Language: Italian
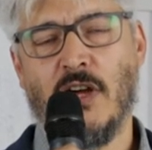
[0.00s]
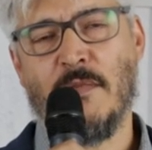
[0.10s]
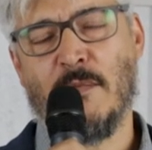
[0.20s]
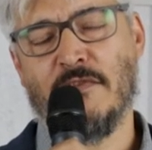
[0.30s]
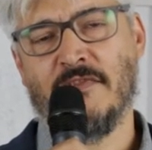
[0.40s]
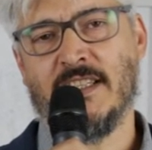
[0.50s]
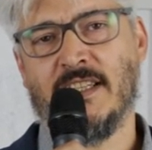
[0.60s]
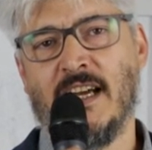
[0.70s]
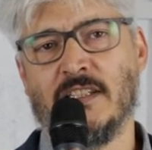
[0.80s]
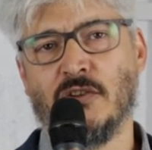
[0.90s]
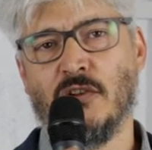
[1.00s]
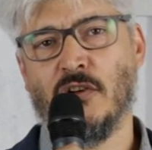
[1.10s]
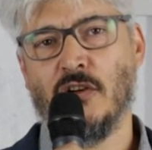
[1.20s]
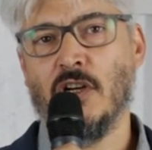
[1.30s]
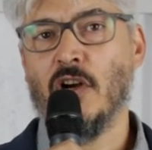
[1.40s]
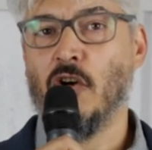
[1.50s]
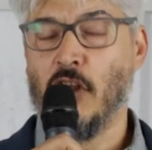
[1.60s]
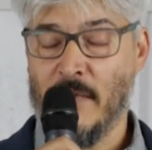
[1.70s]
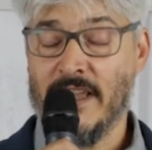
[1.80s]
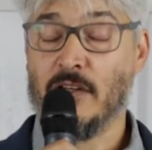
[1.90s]
abbiamo inventato
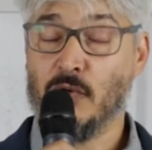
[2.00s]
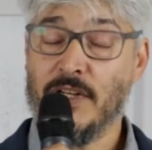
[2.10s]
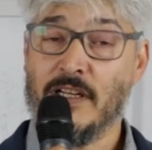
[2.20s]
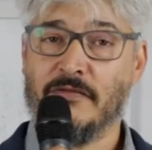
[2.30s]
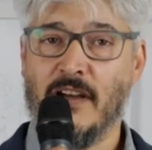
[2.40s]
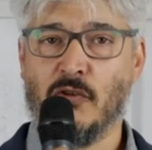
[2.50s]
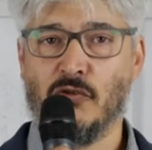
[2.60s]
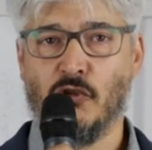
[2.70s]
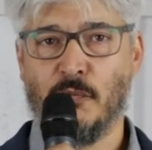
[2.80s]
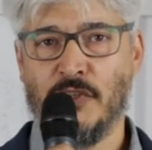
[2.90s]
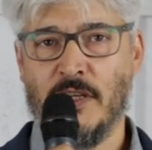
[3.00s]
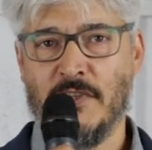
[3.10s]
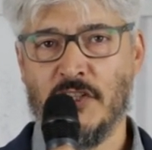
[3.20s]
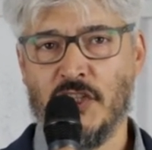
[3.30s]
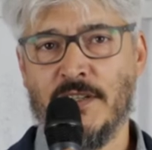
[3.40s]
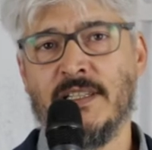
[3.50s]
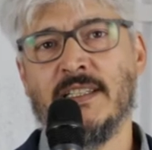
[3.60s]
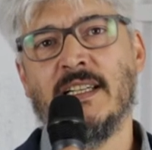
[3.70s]
oramai alcuni anni fa con un gruppo di amici.